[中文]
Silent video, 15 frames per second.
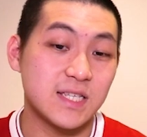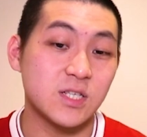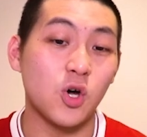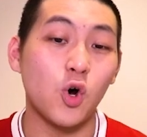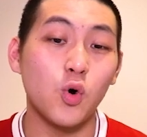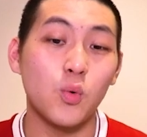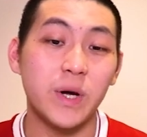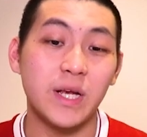四
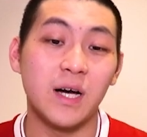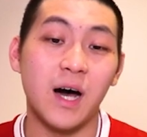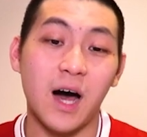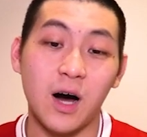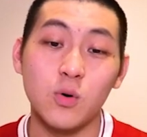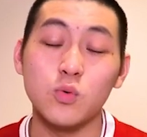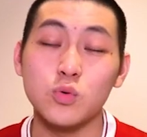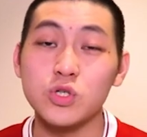后卫呢，
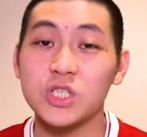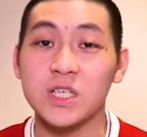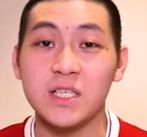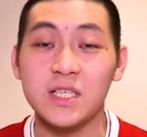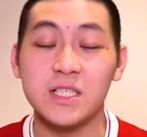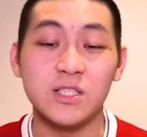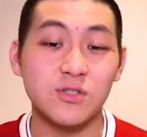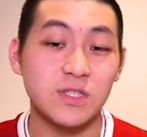毫无争
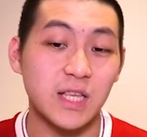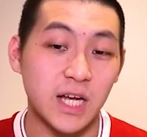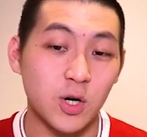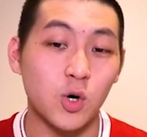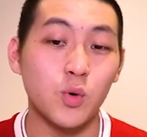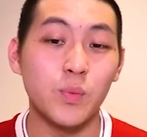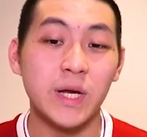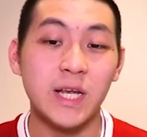议的就是 n i c
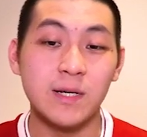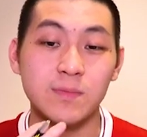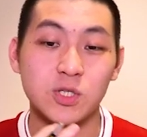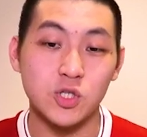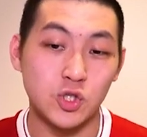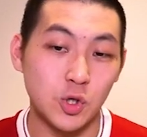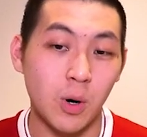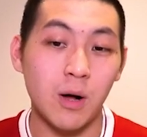o l e
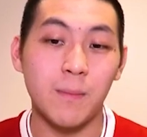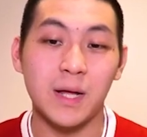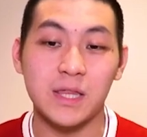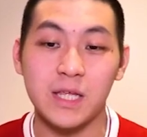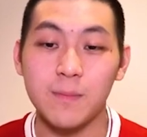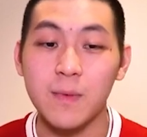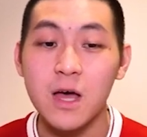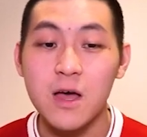Williams、j o e l
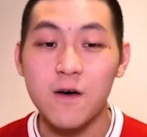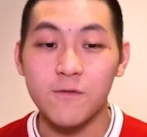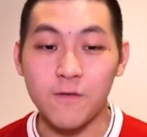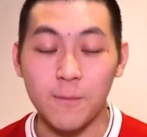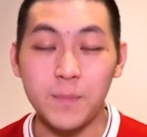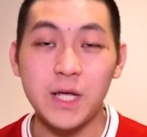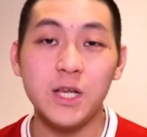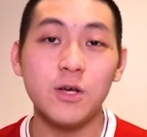Matip。
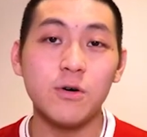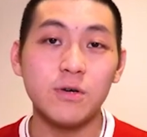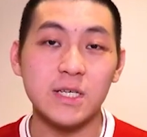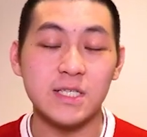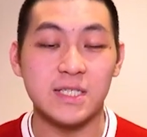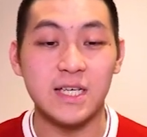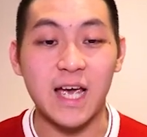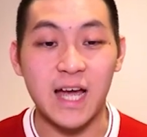Fabinho
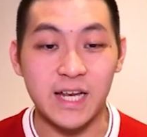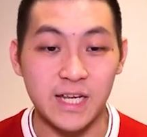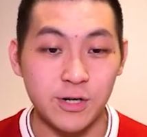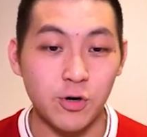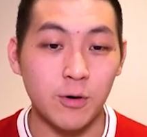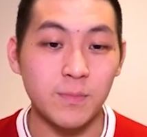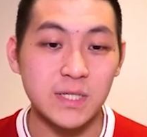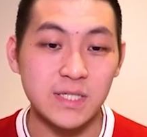以及 Andy
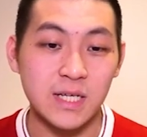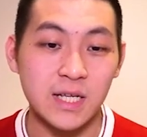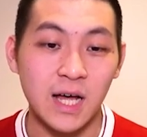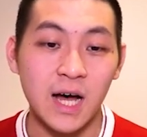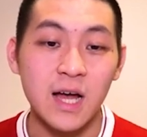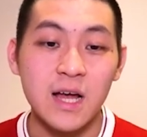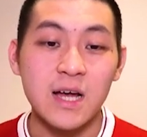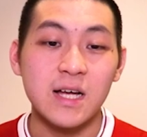Robertson
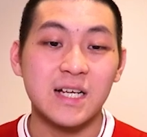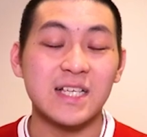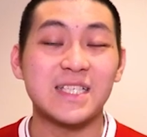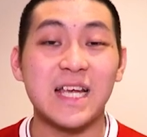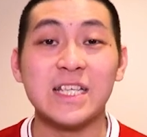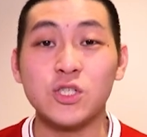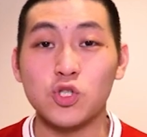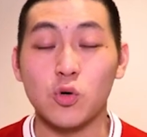啦，那
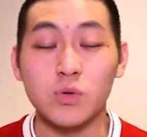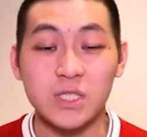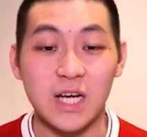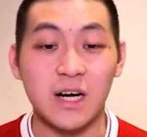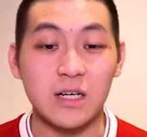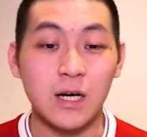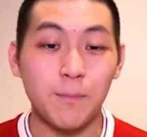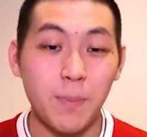三中
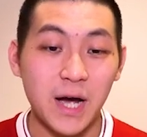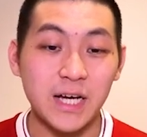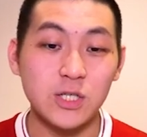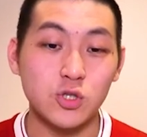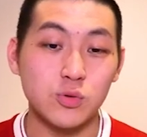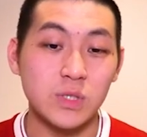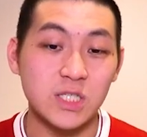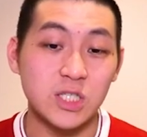场呢派
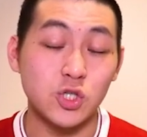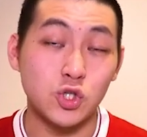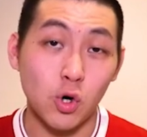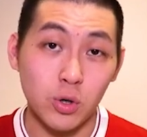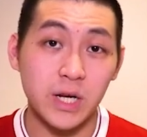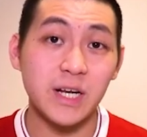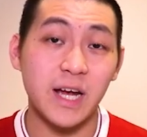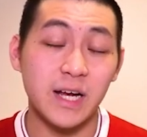出的是
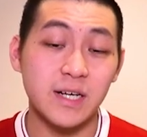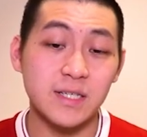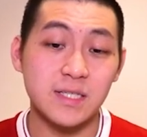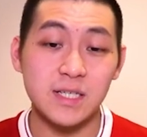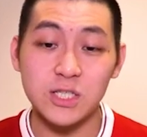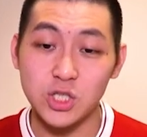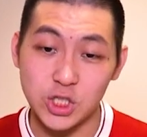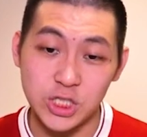Jordan
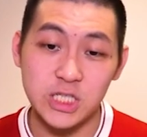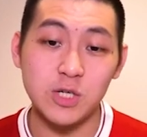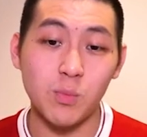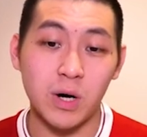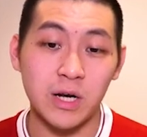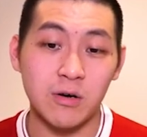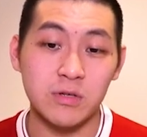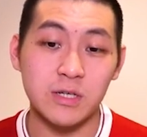Henderson、Jenny
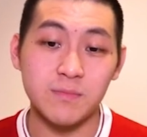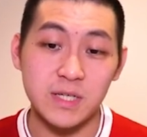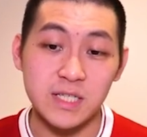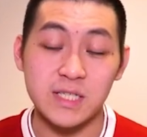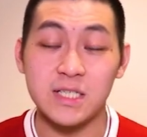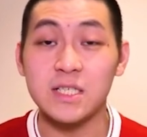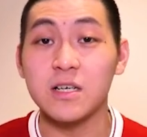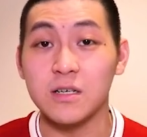d 奥登以
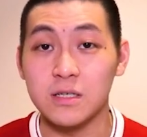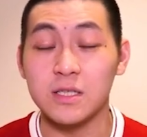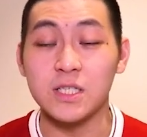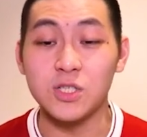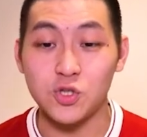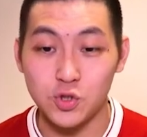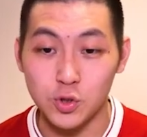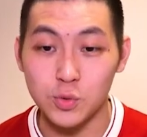及
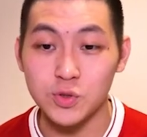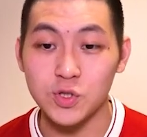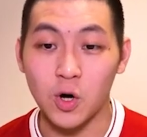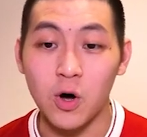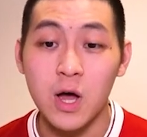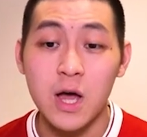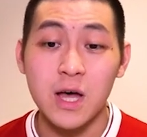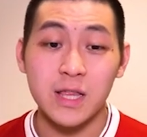Kurtis Jones
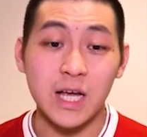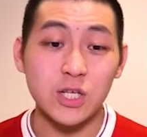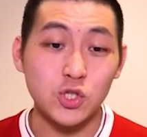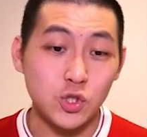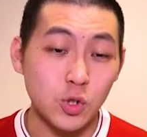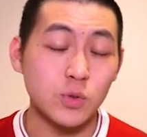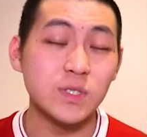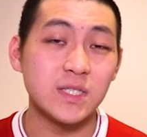哦。那
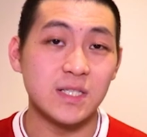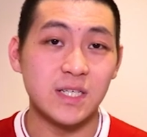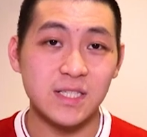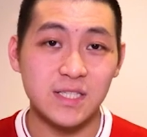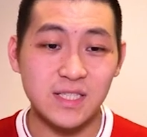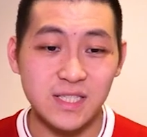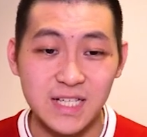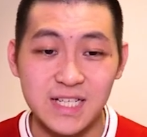Jones
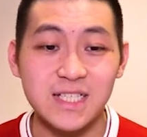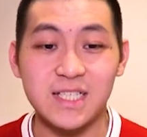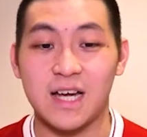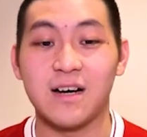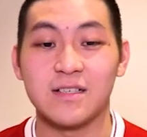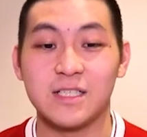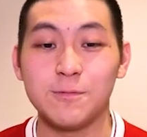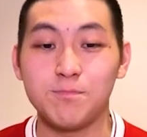呢这一
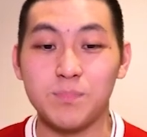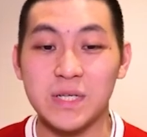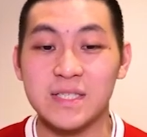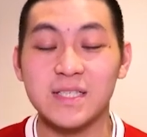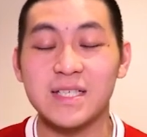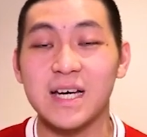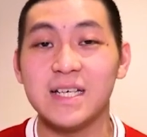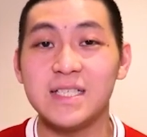场是
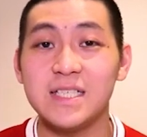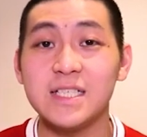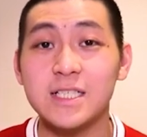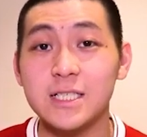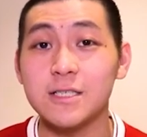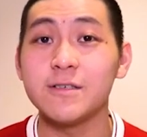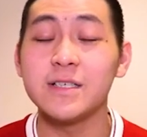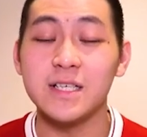本赛季
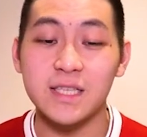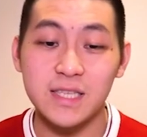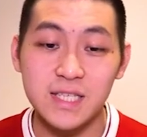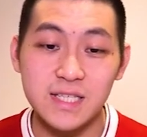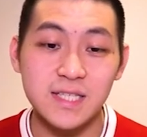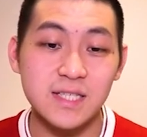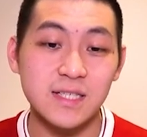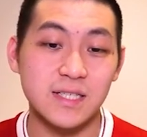个人的
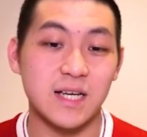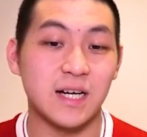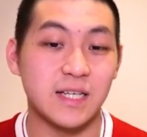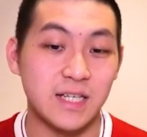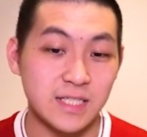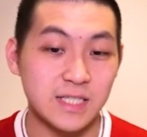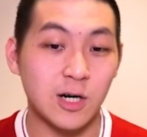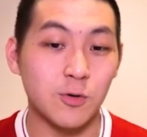第四场
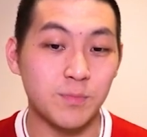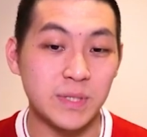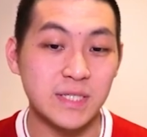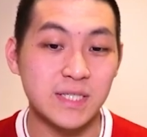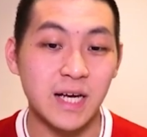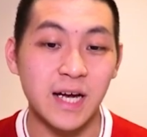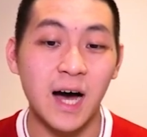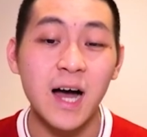英超比
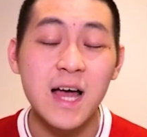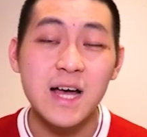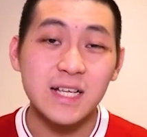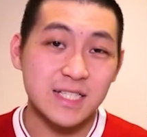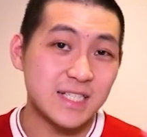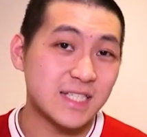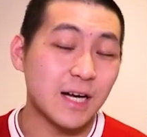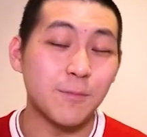赛啊，
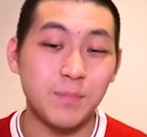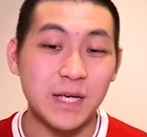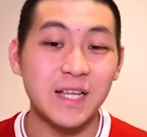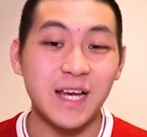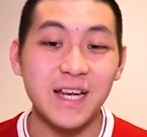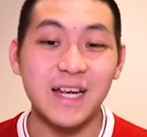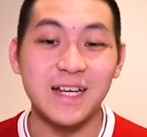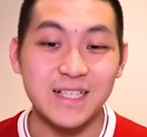在伤兵
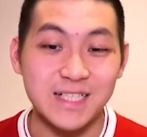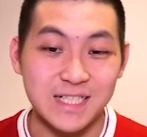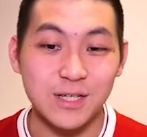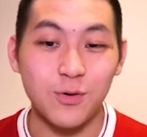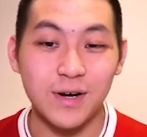累累的情